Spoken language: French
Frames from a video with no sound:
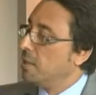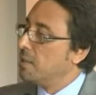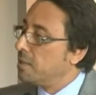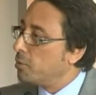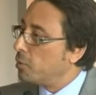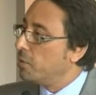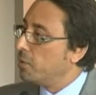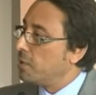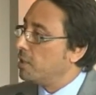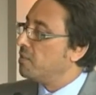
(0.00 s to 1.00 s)
C'est une
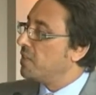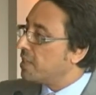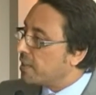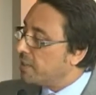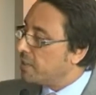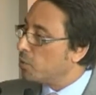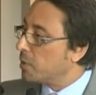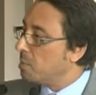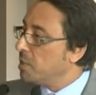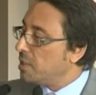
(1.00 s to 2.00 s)
vieille tradition
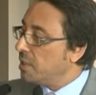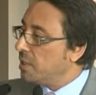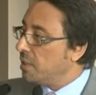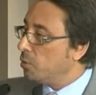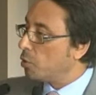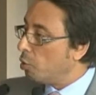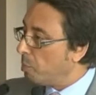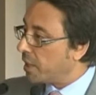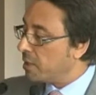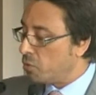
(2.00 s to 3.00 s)
d'amitié, de
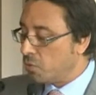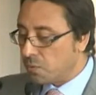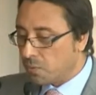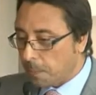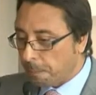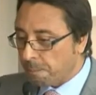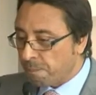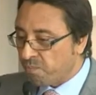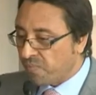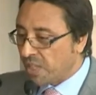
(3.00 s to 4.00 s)
coopération.
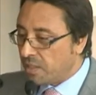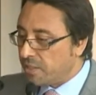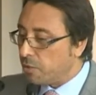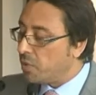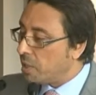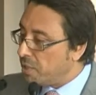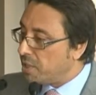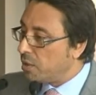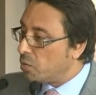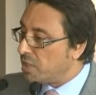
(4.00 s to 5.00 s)
C'est une
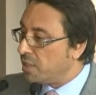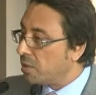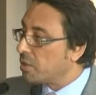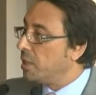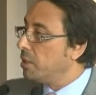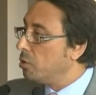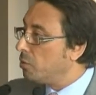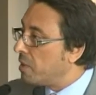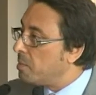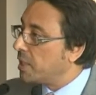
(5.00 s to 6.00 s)
amitié aussi entre les deux
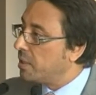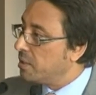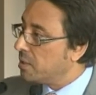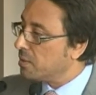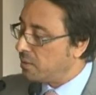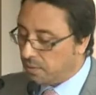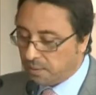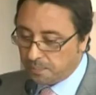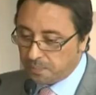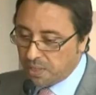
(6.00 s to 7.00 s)
familles régnantes,
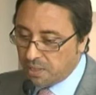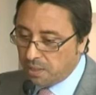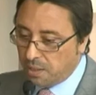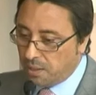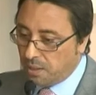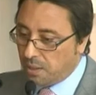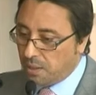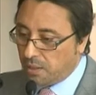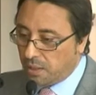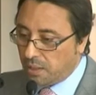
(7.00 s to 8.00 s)

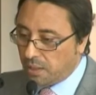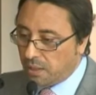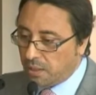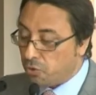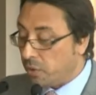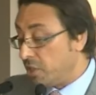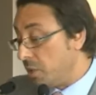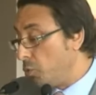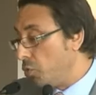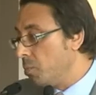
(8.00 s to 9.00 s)
et j'ai
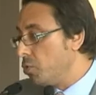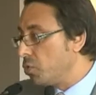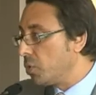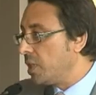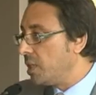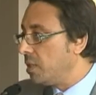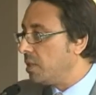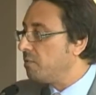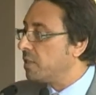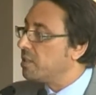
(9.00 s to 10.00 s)
pu le mesurer
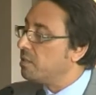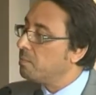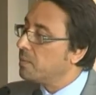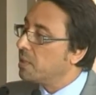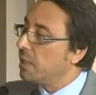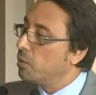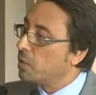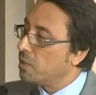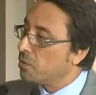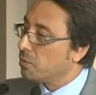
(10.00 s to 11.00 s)
effectivement à
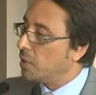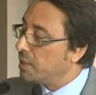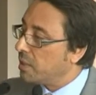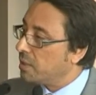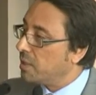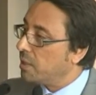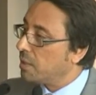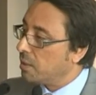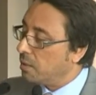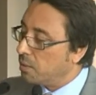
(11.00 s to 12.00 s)
l'occasion de la dernière
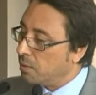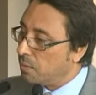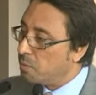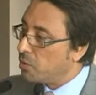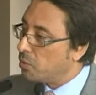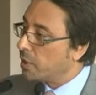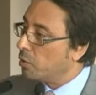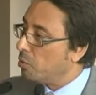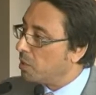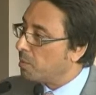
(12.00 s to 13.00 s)
euh, mission
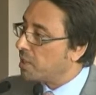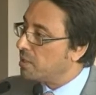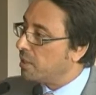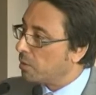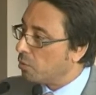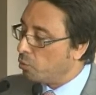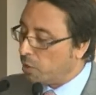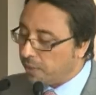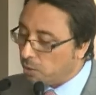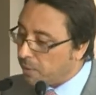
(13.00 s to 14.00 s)
économique princière conduite
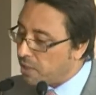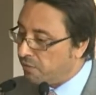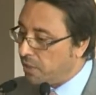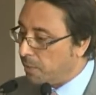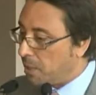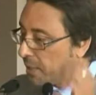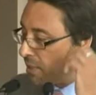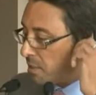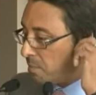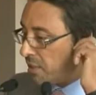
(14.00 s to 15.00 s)
par le prince Philippe et la
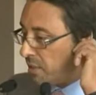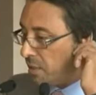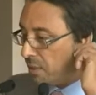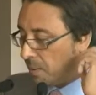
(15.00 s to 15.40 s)
princesse Mathilde.